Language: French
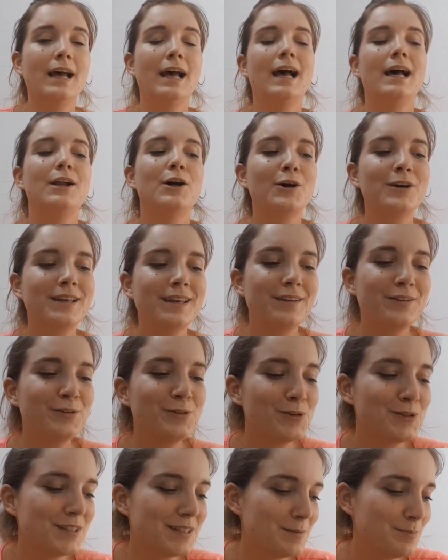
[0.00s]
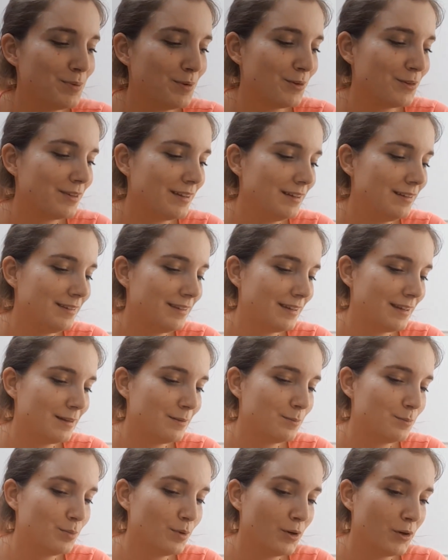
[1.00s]
Alors, qu'est-ce que j'ai pensé de
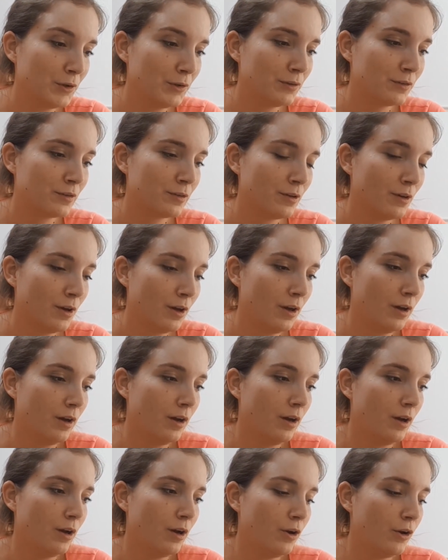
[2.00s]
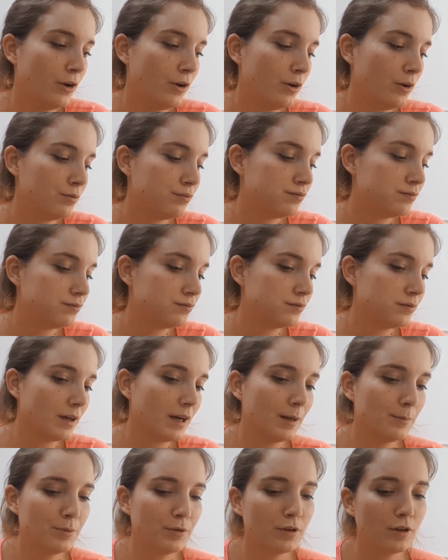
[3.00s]
cette box euh,
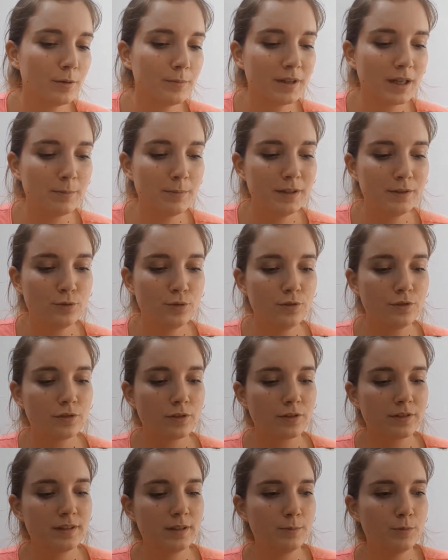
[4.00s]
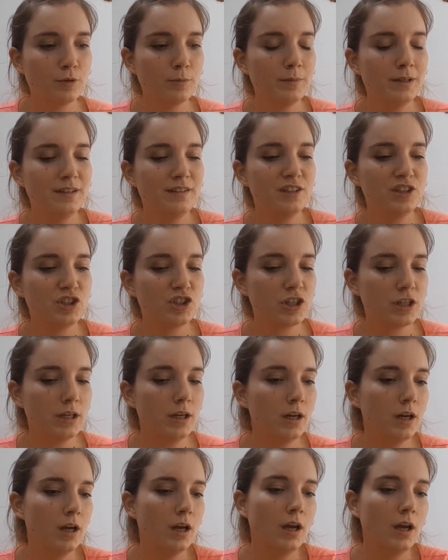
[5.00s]
un peu comme d'habitude, sentiment mitigé.